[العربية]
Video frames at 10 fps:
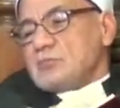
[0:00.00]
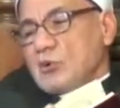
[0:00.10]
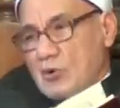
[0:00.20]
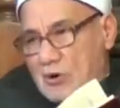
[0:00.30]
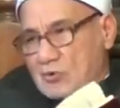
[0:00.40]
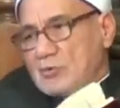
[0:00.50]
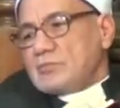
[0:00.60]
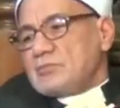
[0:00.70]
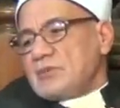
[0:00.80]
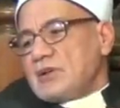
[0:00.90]

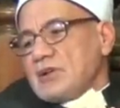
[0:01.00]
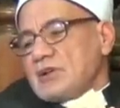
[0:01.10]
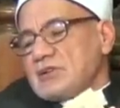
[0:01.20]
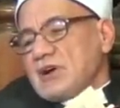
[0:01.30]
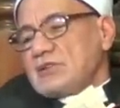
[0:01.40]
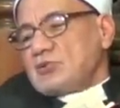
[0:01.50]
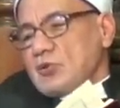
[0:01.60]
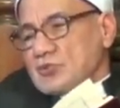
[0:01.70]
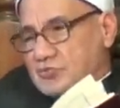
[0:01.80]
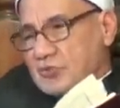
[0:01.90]
مقاوم يعني
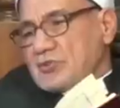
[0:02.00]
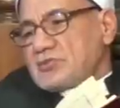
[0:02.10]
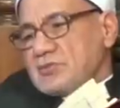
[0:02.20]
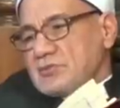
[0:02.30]
عنصر